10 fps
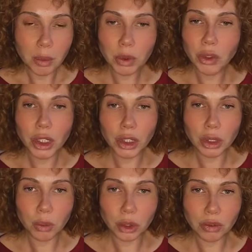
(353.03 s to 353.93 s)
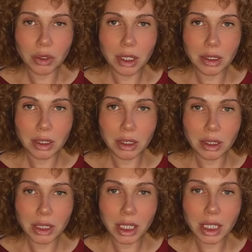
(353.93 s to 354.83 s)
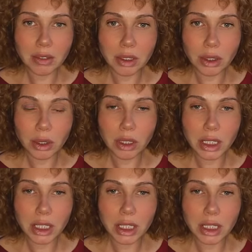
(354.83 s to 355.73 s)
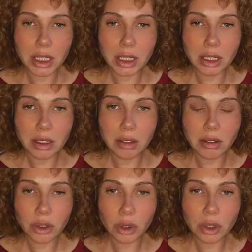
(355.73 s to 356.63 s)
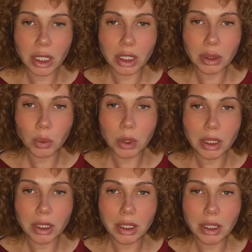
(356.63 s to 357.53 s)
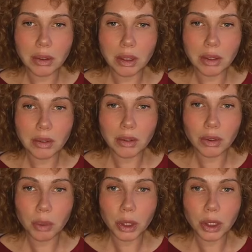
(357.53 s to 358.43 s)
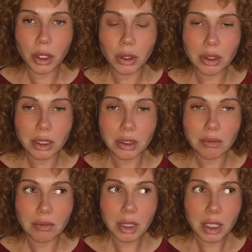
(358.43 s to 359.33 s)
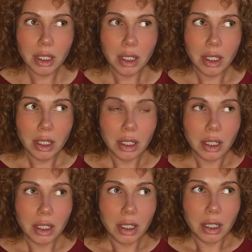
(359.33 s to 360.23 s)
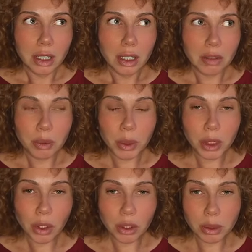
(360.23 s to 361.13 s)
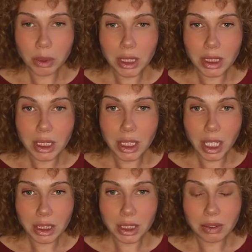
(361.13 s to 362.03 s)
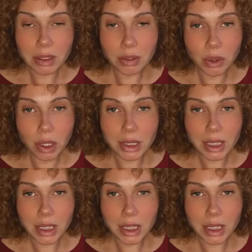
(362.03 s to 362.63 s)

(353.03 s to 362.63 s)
мы внешне можем выглядеть одинаково, но а, что даже мы эм, в определенном в определенном состоянии своего